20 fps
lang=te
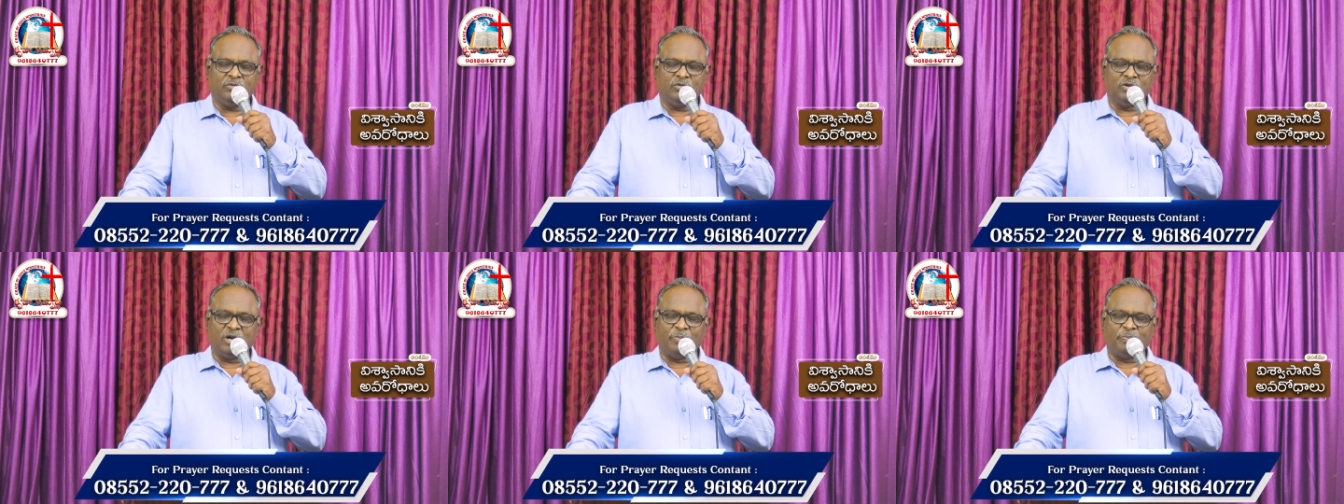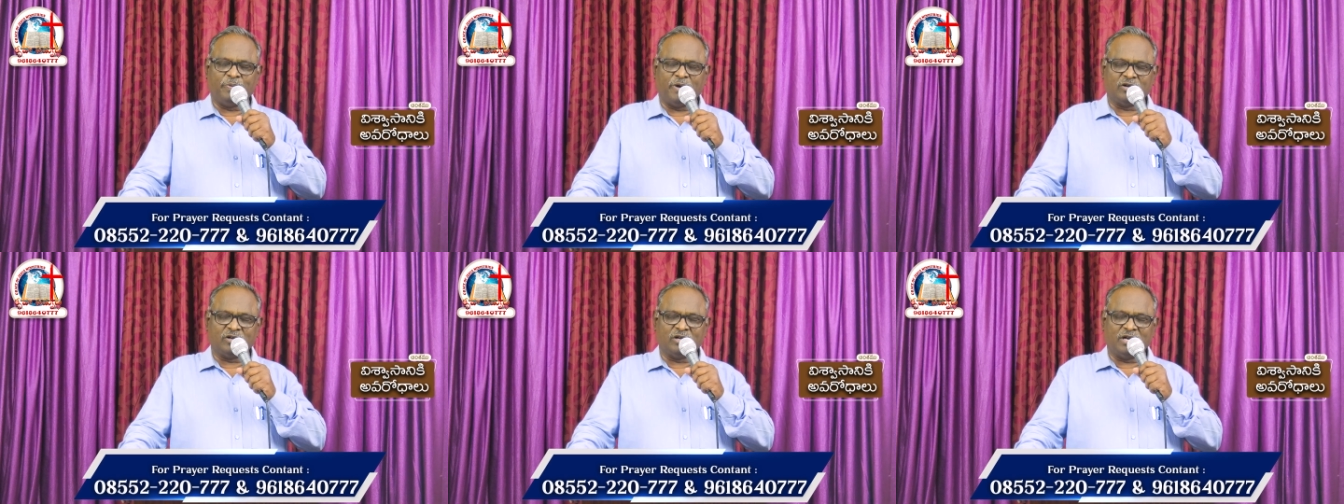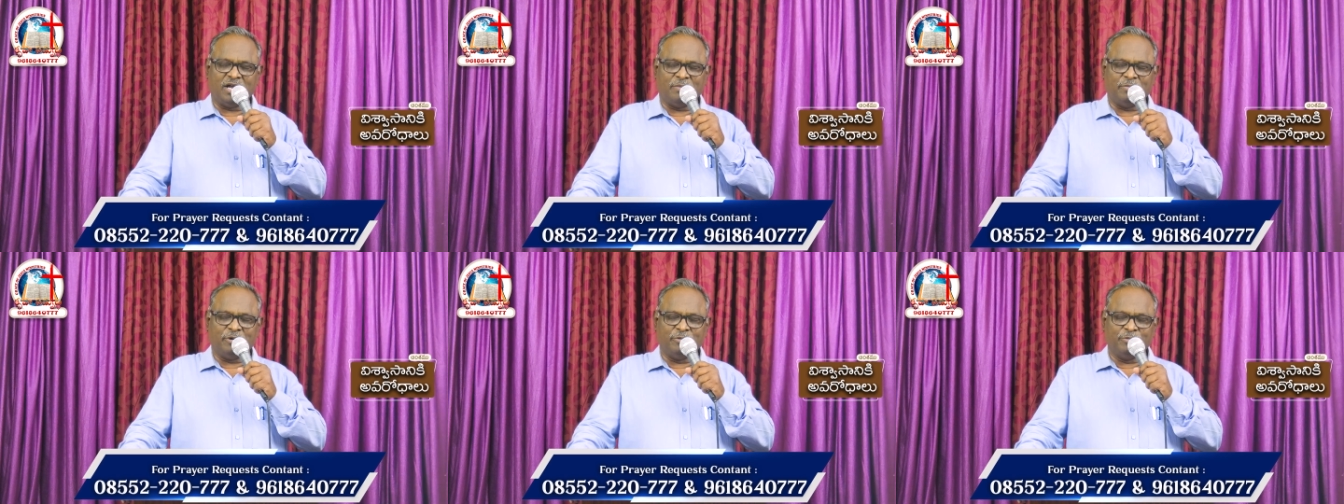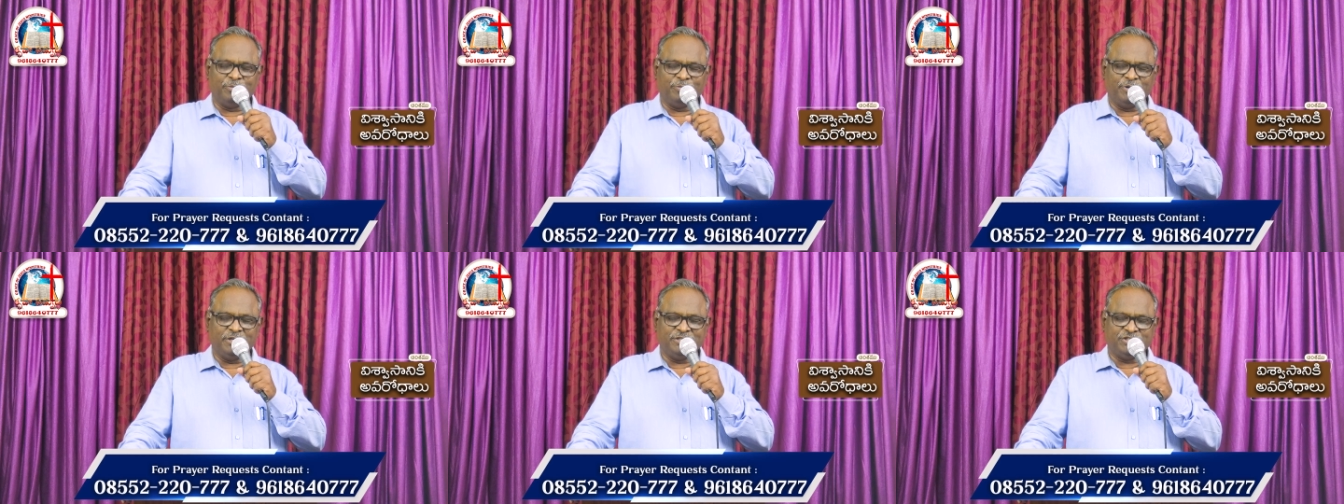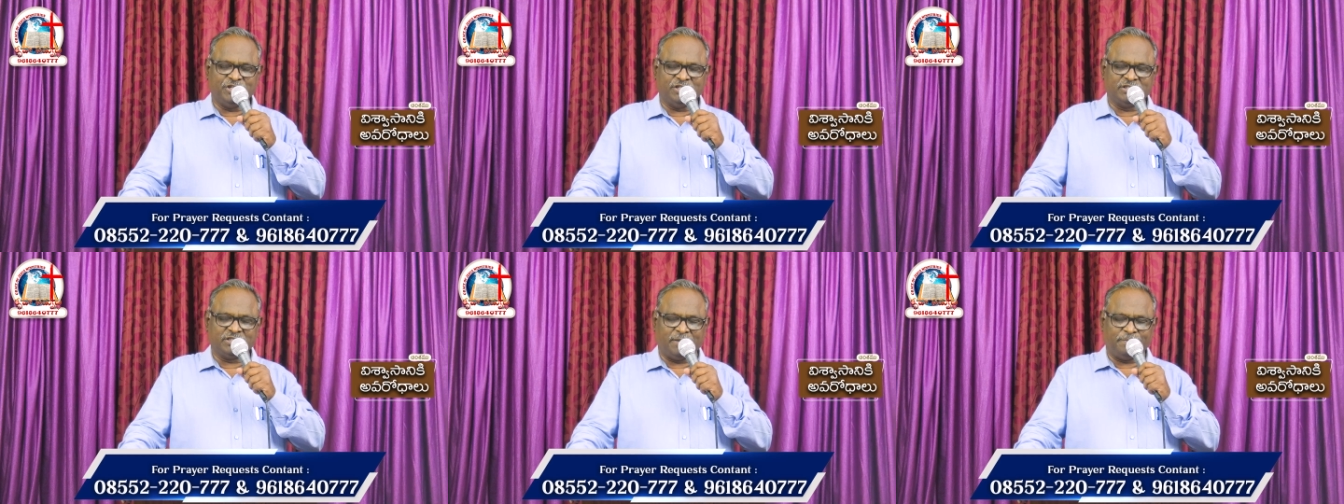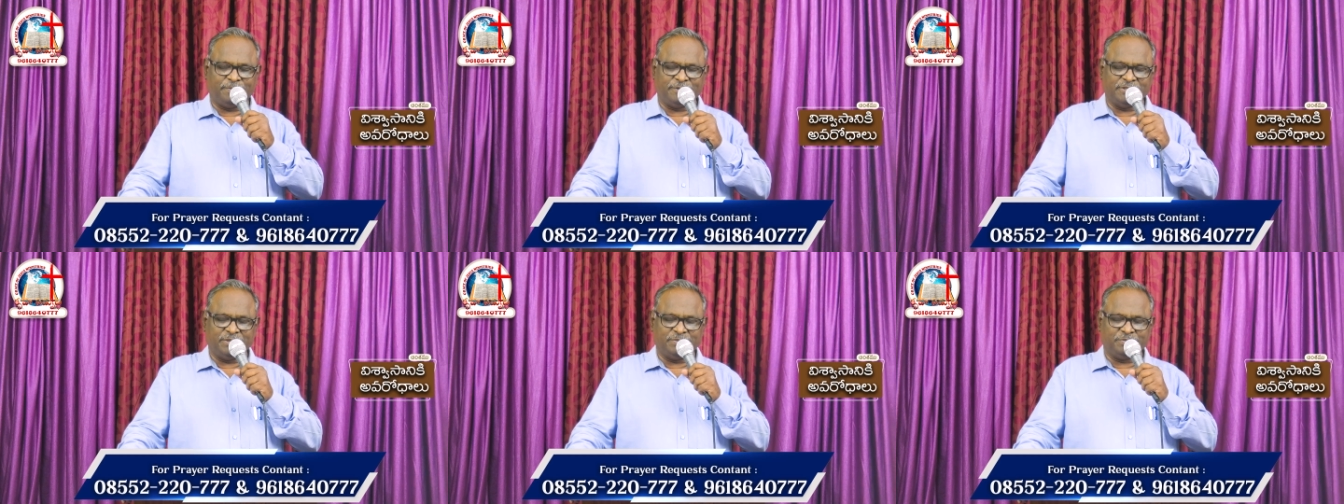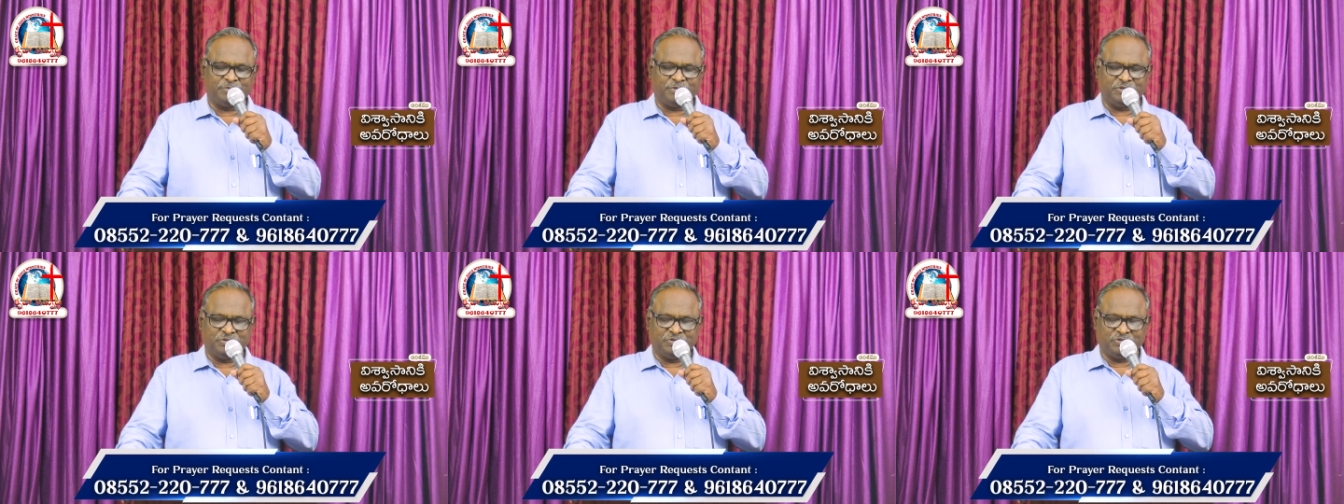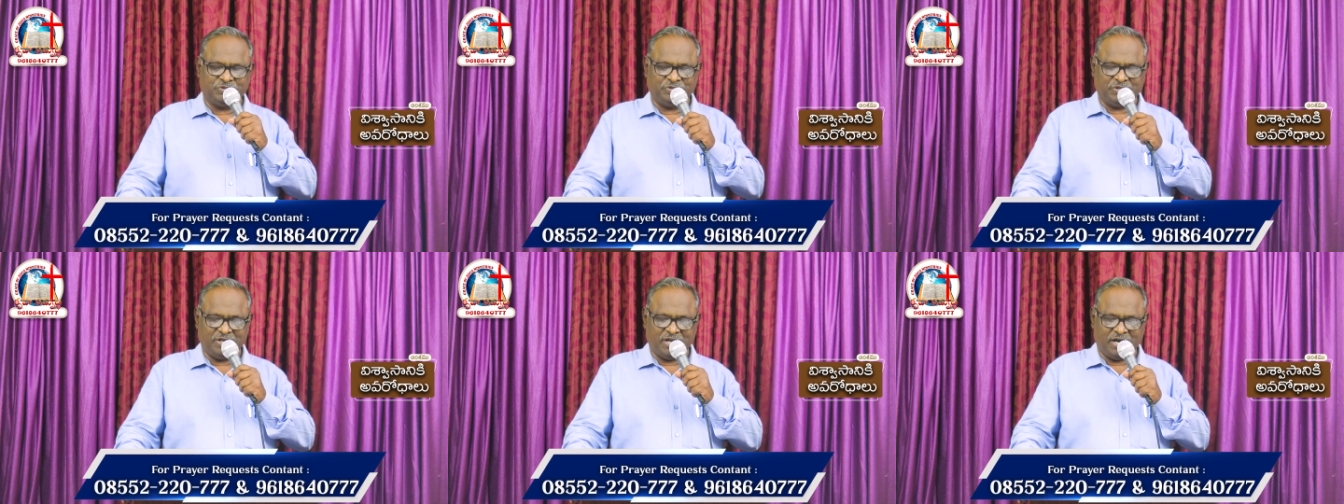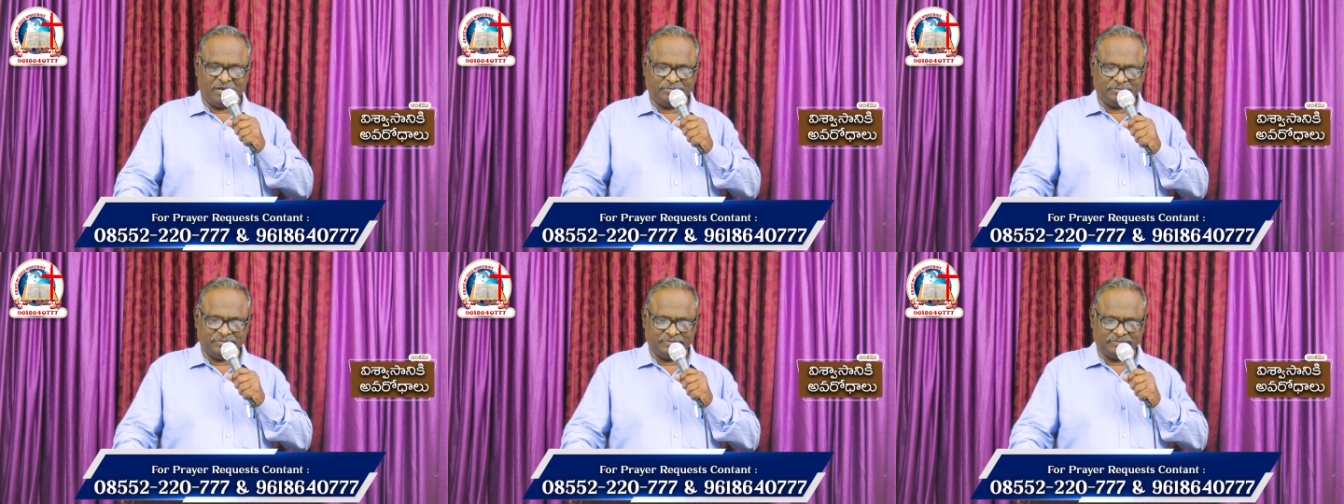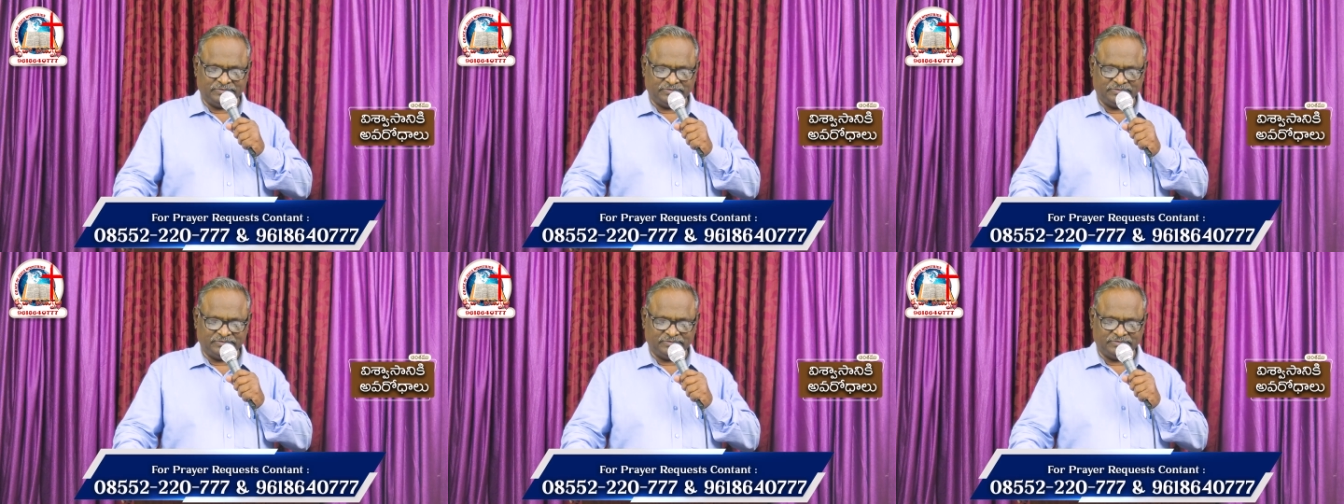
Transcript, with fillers: ఉన్న పాటునామములు మీ చేతి అప్పచెప్పుకొంచున్నాం